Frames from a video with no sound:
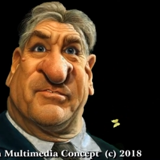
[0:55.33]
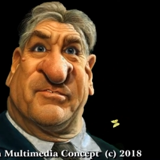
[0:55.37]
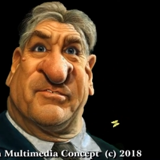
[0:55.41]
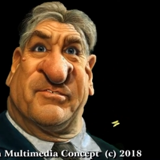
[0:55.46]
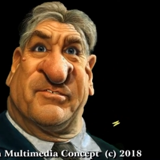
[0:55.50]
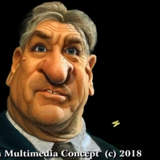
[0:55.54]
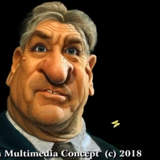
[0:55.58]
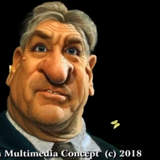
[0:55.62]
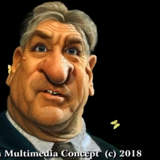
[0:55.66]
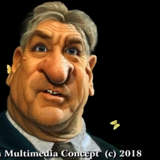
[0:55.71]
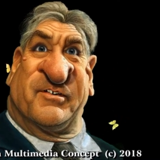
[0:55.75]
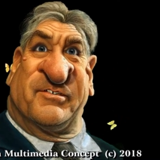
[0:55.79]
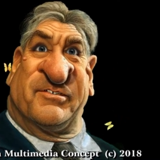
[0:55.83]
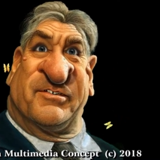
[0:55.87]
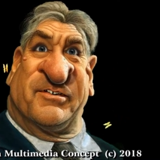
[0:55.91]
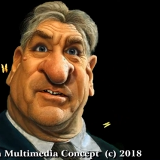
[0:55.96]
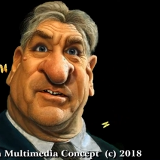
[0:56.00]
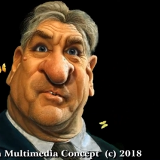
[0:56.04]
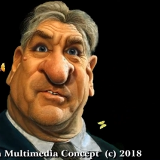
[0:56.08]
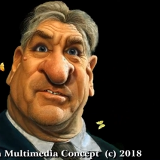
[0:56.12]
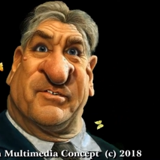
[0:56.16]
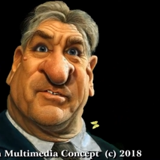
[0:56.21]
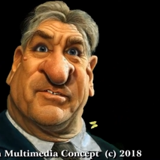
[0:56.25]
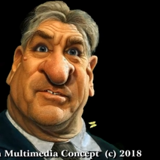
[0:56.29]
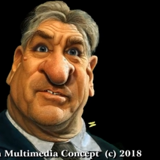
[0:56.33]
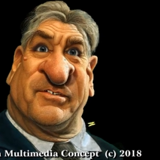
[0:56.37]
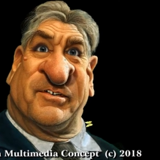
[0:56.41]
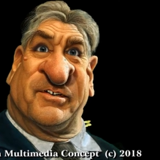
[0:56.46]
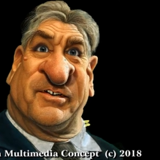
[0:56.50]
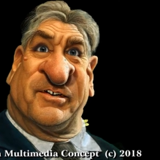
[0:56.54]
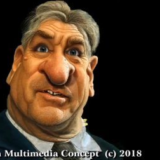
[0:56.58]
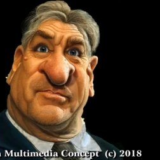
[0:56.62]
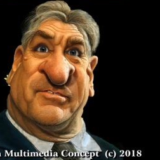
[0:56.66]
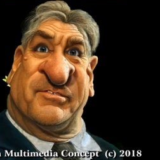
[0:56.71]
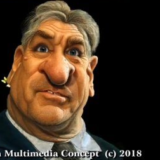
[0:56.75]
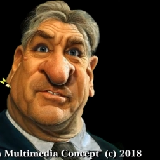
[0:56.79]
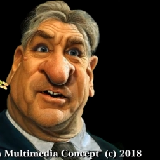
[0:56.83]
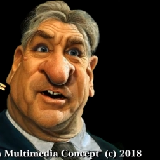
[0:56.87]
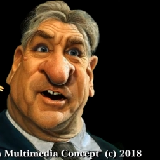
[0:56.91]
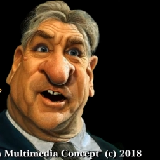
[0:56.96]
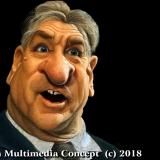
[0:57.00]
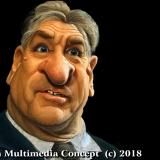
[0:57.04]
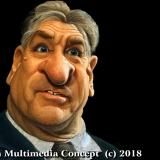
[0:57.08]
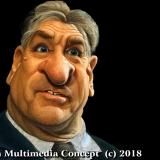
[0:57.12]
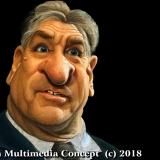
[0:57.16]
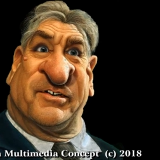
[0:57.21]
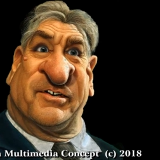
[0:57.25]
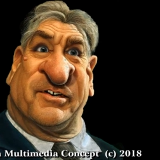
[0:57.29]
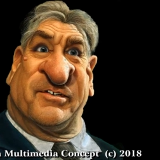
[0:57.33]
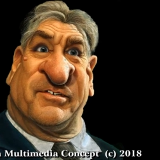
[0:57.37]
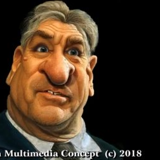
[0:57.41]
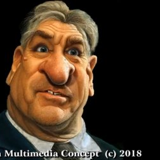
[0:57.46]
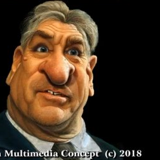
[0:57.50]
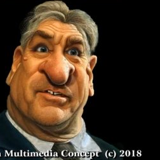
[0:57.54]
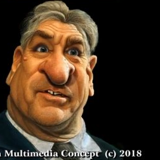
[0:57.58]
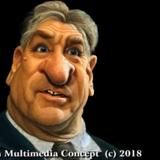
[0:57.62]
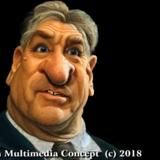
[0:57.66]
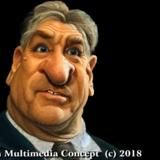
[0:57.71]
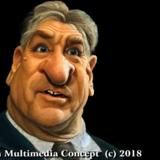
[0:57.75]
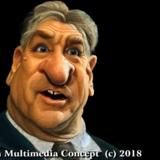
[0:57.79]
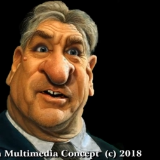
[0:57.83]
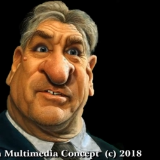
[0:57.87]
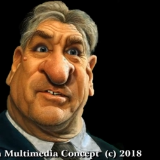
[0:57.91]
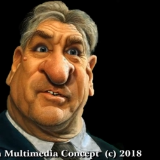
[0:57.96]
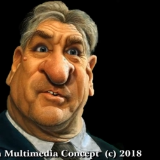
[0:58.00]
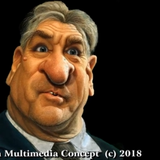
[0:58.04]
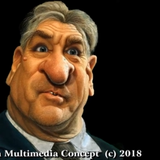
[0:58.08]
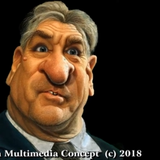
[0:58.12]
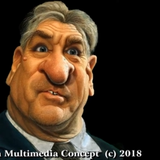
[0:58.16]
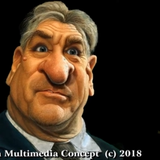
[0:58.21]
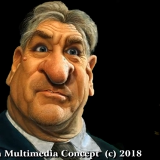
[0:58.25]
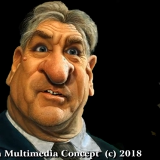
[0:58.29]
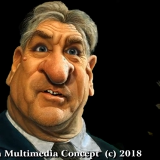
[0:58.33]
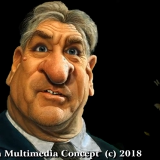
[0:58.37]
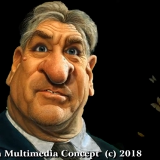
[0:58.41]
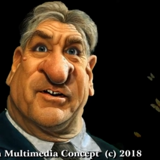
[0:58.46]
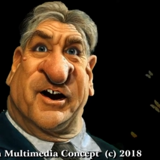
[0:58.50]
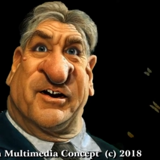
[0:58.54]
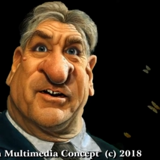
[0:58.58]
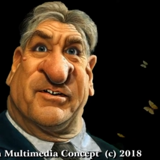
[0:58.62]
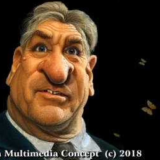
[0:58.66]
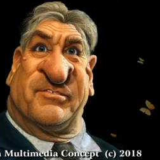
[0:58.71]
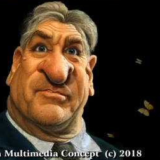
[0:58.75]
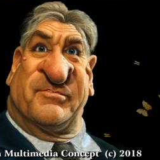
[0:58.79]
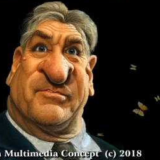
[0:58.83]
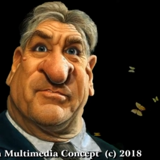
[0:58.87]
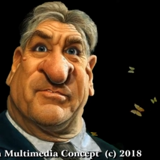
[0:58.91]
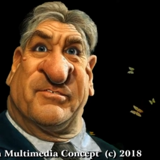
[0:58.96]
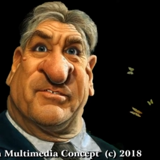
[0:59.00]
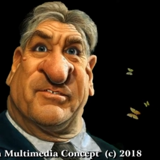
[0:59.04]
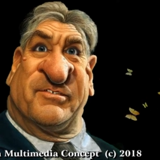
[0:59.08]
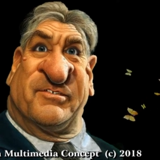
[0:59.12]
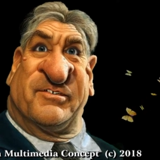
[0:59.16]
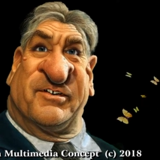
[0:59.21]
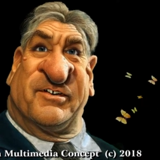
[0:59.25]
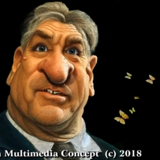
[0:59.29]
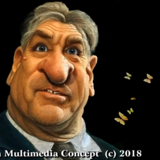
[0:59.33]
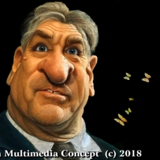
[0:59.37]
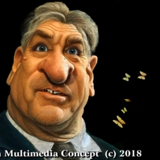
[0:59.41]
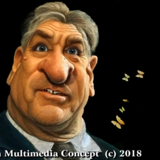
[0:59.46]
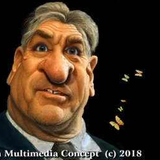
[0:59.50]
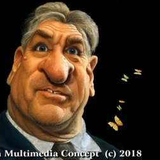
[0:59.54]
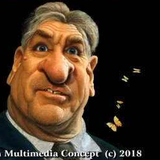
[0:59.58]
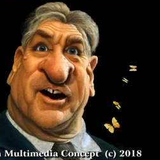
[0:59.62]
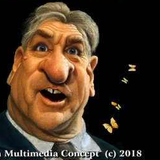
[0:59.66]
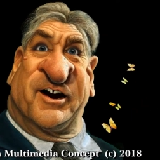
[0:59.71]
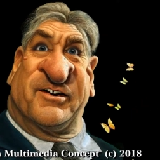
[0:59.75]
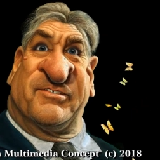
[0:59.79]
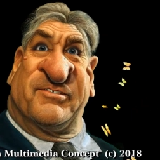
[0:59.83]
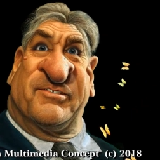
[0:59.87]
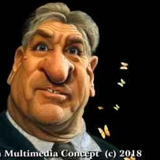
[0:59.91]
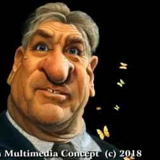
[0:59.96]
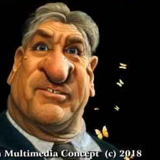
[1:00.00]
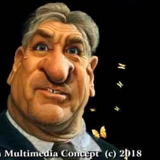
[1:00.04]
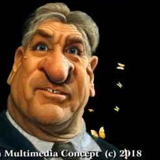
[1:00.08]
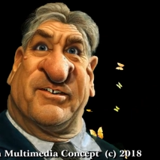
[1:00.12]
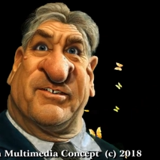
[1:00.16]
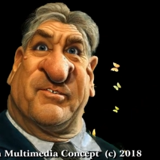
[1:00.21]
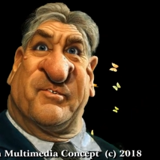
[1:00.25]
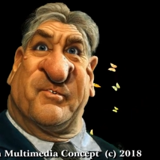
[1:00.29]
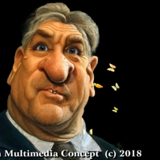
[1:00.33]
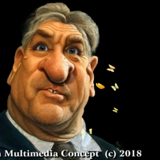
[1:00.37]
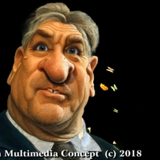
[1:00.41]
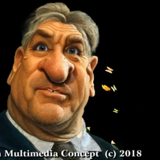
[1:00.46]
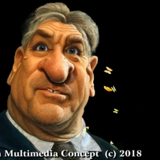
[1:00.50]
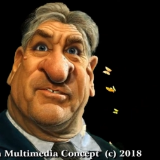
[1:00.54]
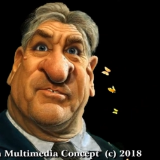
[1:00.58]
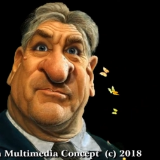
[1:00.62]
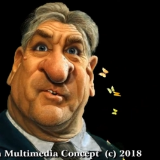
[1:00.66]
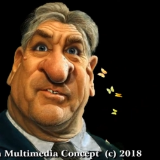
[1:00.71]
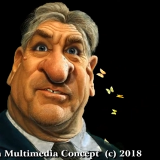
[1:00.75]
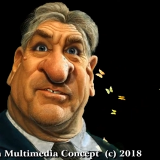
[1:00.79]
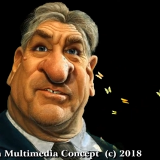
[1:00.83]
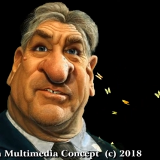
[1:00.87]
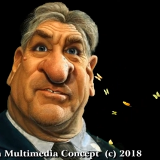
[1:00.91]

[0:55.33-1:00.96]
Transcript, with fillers: Prétention de salaire, 38 800 euros par an, plus 3% des actions de la compagnie